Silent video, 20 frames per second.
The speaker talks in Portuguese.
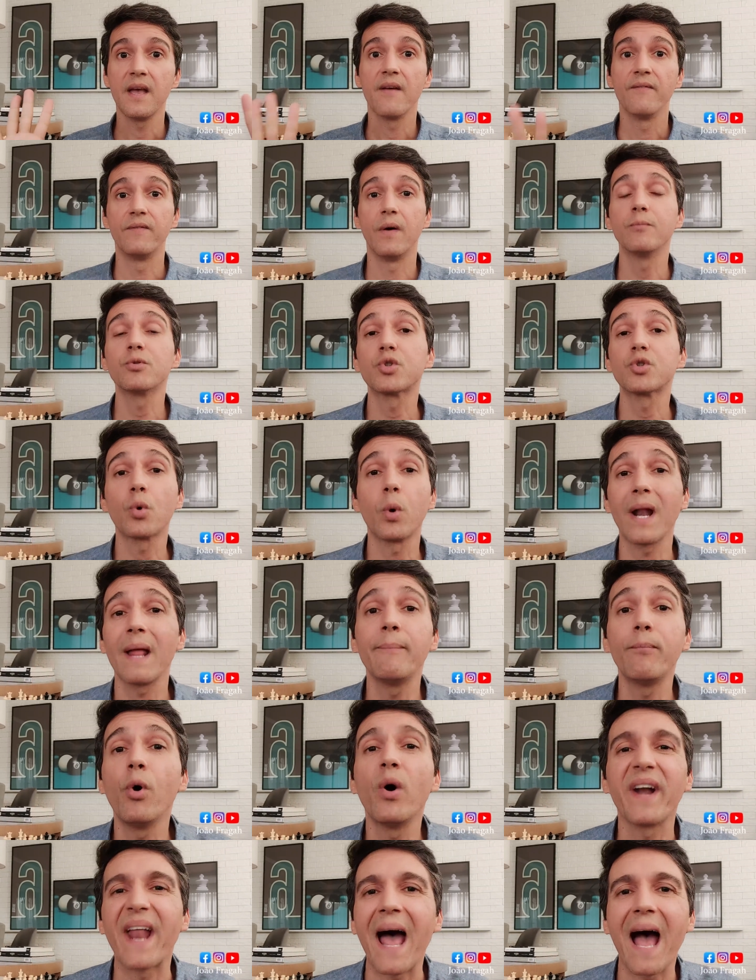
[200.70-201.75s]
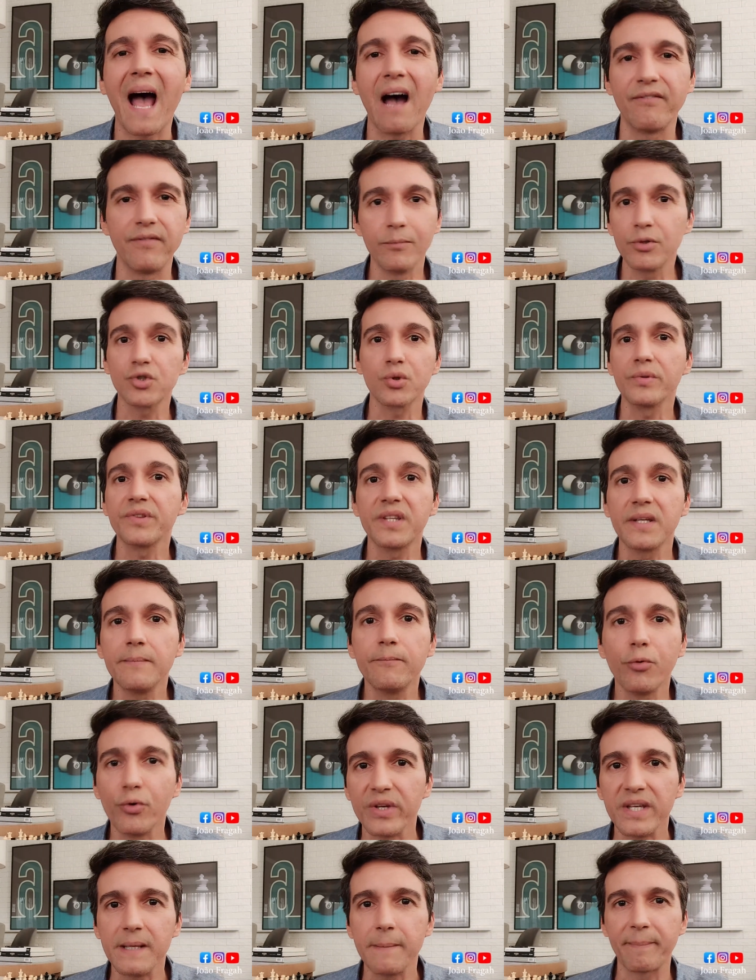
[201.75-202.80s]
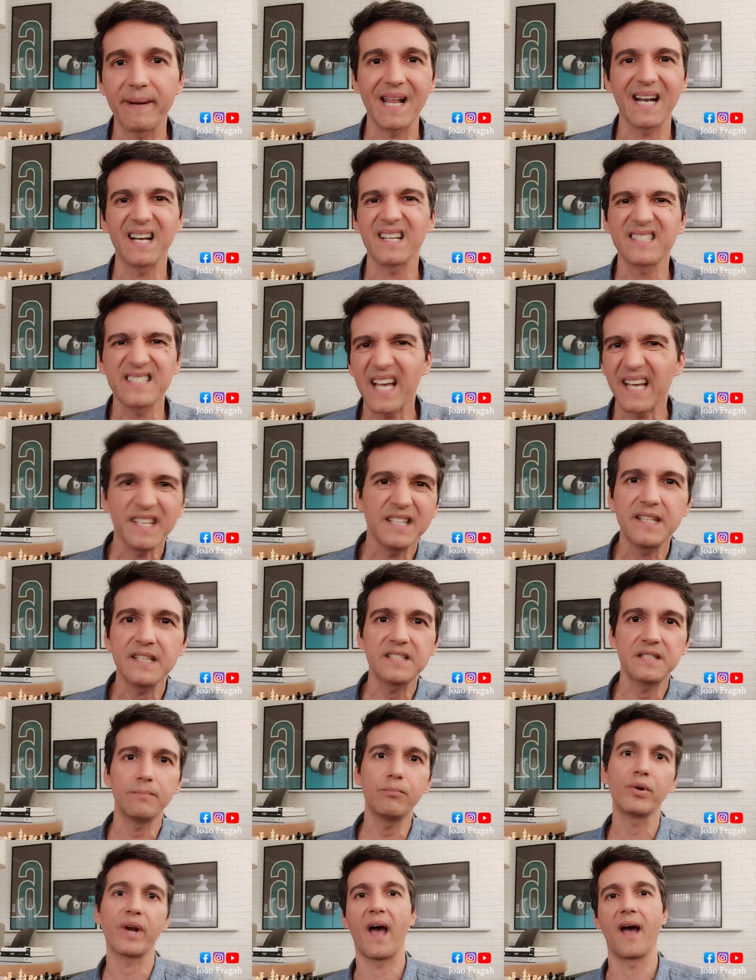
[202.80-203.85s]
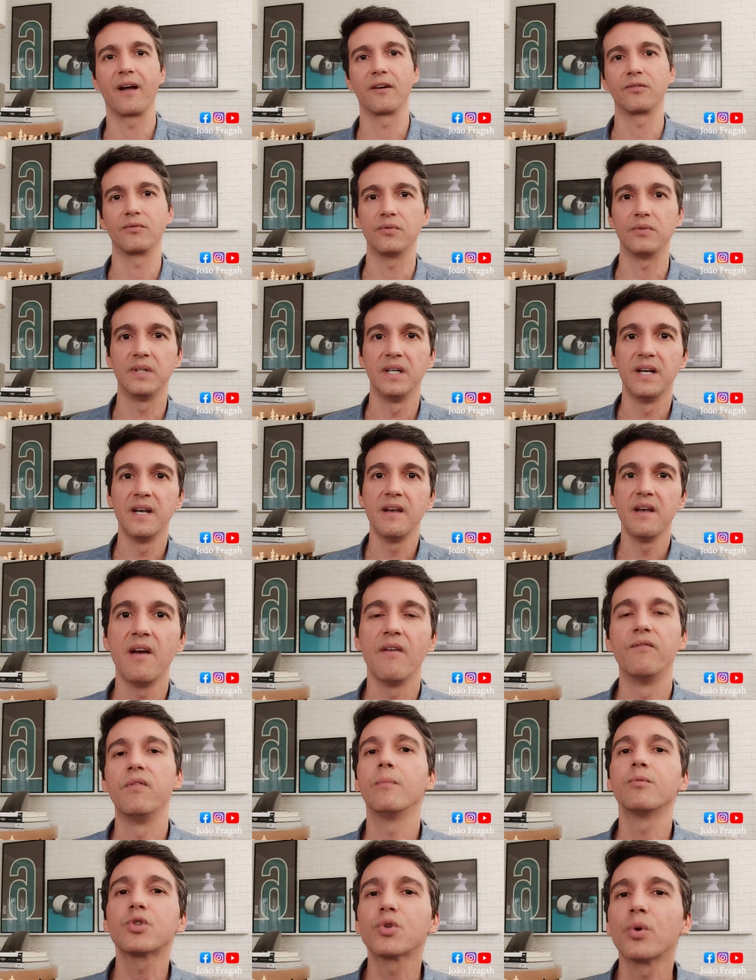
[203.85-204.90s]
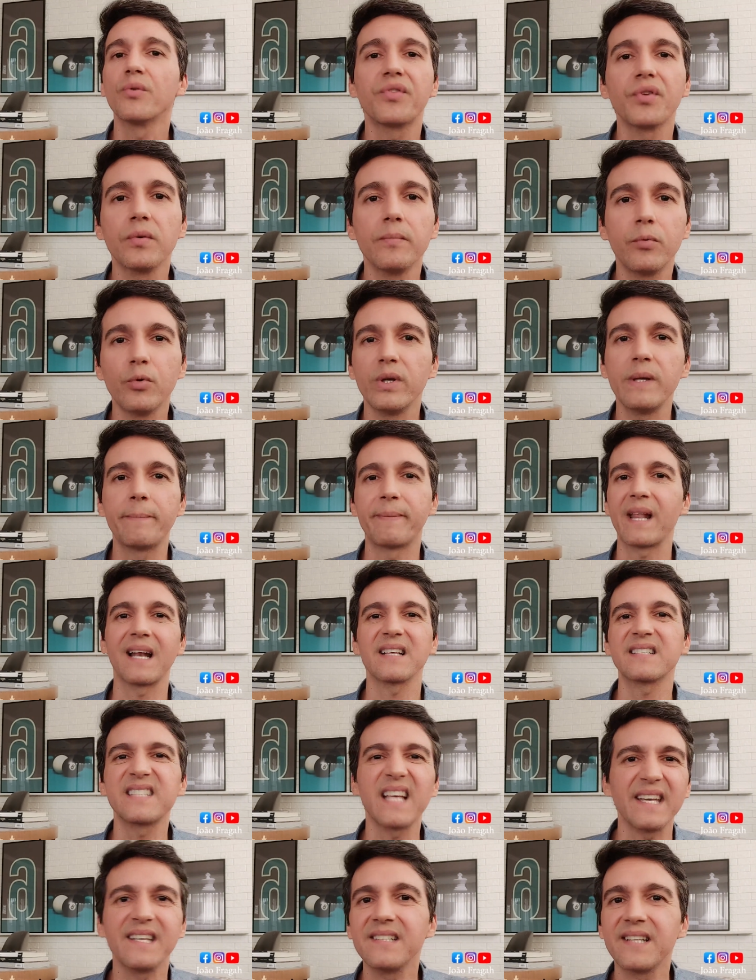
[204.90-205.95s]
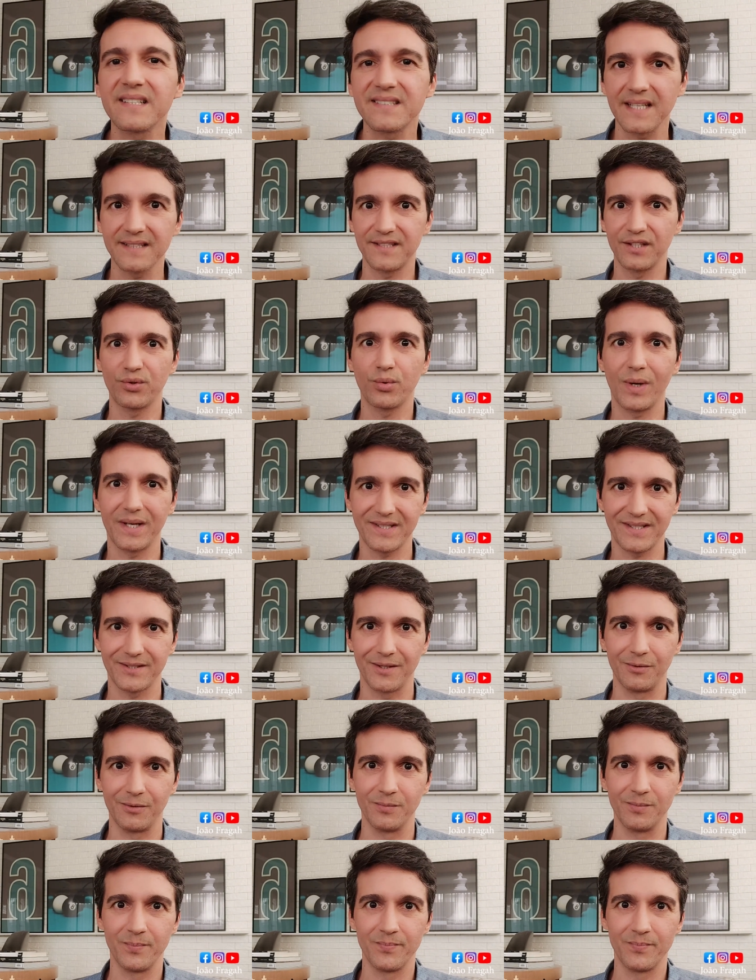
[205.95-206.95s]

Vamos colaborar, vamos contribuir para ela sair desse buraco. Vamos contribuir para ela sair dessa situação.